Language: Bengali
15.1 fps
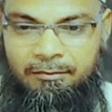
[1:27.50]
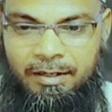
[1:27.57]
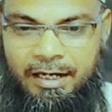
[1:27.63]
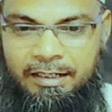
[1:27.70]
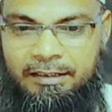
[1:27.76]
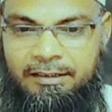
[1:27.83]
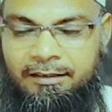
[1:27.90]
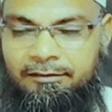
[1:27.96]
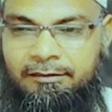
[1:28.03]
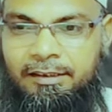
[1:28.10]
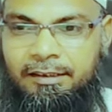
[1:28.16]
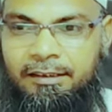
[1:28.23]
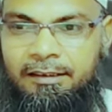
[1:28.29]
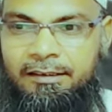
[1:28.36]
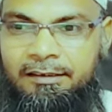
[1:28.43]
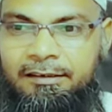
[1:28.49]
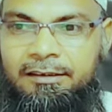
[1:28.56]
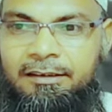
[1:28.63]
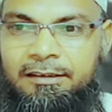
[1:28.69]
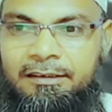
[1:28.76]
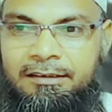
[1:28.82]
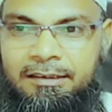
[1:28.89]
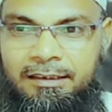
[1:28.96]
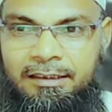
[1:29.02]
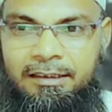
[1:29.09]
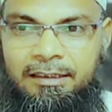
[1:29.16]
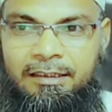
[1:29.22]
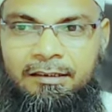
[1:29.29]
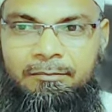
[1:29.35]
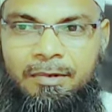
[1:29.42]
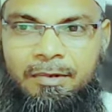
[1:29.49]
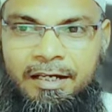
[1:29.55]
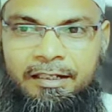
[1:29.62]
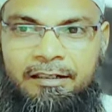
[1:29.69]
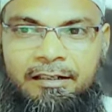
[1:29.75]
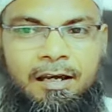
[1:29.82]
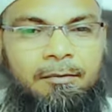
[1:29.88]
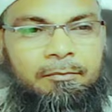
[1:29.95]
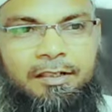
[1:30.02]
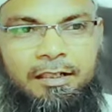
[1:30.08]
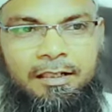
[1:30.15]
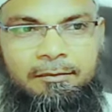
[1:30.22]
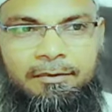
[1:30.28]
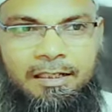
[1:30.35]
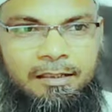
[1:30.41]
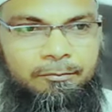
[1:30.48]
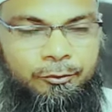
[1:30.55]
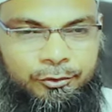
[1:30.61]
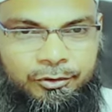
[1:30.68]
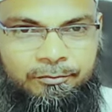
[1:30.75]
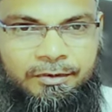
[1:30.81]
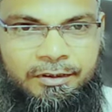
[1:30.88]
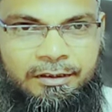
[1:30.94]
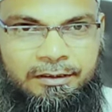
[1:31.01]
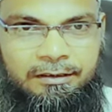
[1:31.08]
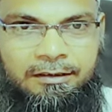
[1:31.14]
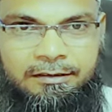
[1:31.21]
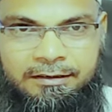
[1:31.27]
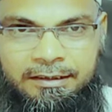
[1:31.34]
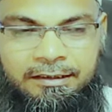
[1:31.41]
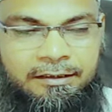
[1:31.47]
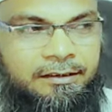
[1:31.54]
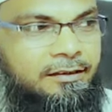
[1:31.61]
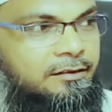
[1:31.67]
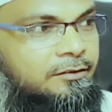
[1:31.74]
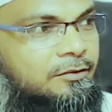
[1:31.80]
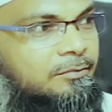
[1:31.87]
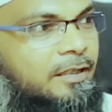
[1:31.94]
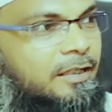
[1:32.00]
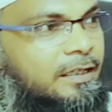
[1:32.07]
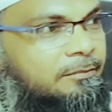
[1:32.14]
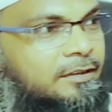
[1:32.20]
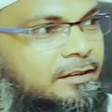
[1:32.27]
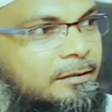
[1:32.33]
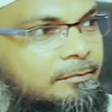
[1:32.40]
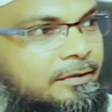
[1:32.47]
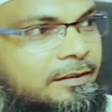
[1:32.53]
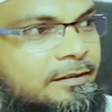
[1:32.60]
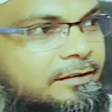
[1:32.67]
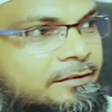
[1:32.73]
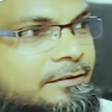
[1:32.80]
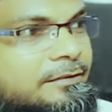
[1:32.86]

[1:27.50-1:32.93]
ভাইয়ের কাছ থেকে যে ভাইয়ের নামটা আমরা প্রথমে জেনে নিই তো ভাই আপনার নামটা